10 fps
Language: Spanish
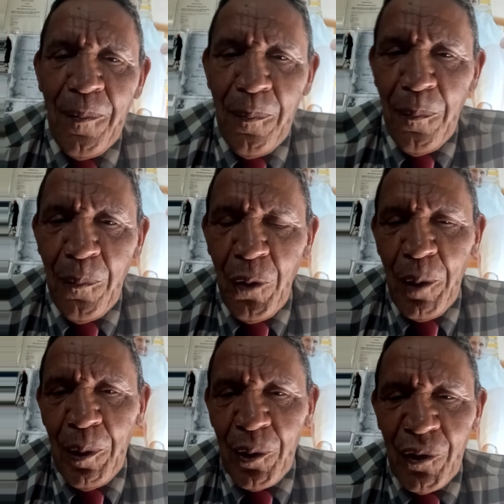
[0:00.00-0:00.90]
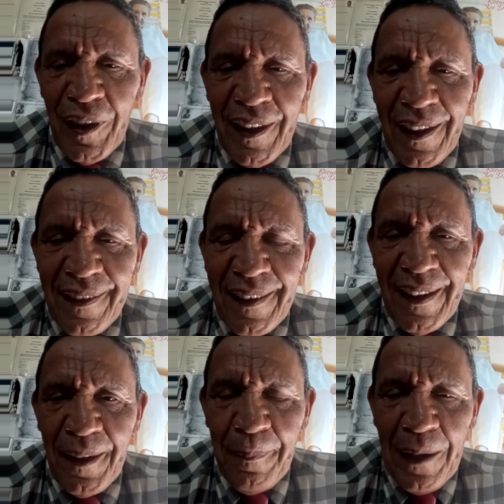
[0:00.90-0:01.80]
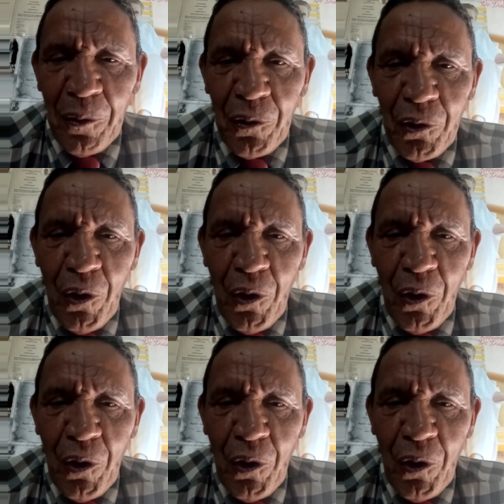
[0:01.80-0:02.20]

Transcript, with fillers: Muy buenos días, hermanos